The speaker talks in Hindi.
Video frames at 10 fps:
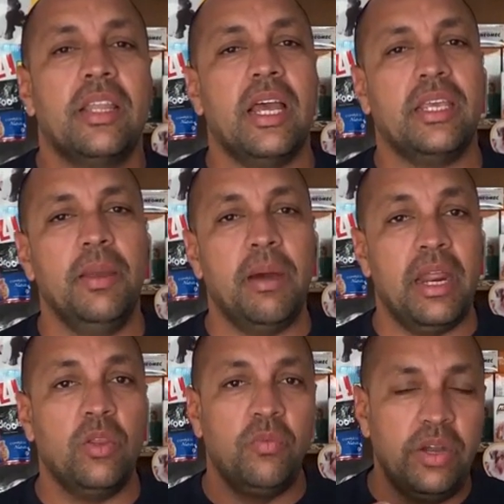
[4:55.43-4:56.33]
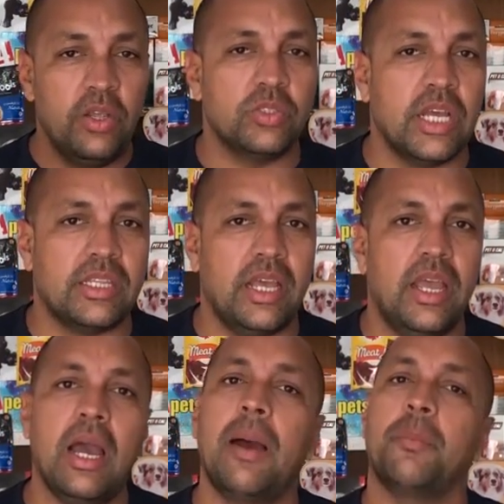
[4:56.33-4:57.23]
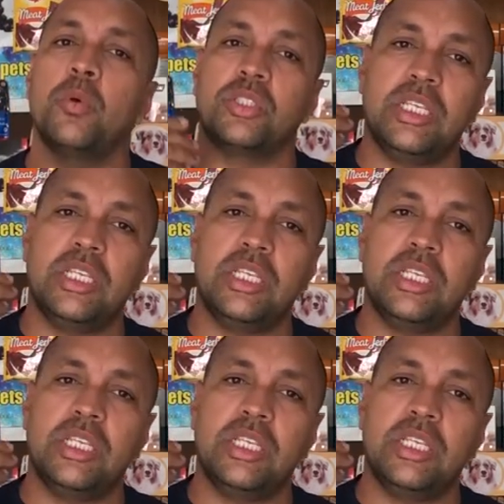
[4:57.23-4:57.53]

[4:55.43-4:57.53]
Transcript: ताकि हमारा जो वीडियोज़ आता है आपको